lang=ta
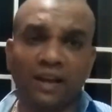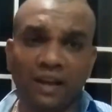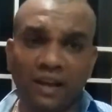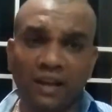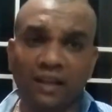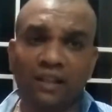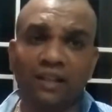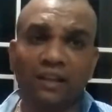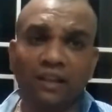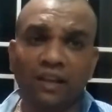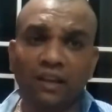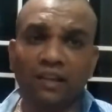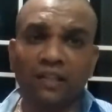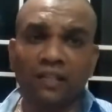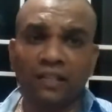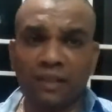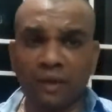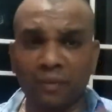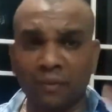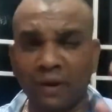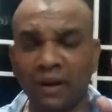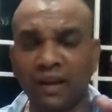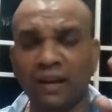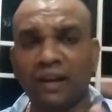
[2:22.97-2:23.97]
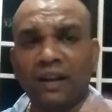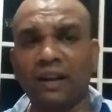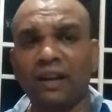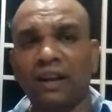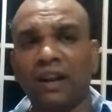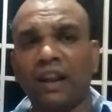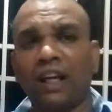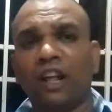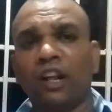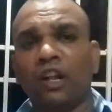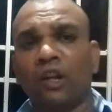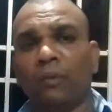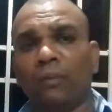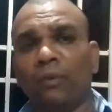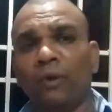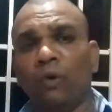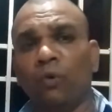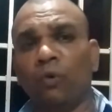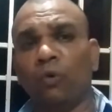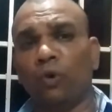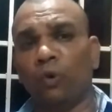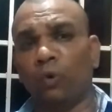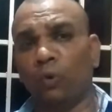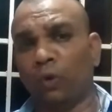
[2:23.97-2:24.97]
இது இந்த மக்கள் எல்லாருக்குமே
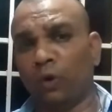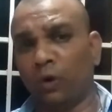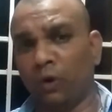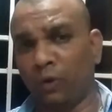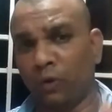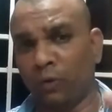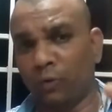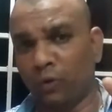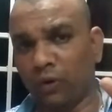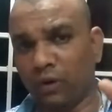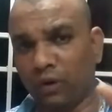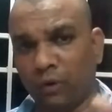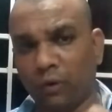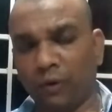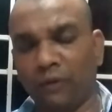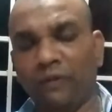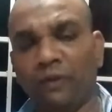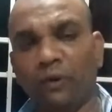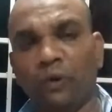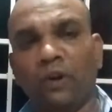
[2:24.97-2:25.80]
ஒரு ஒரு ஒரு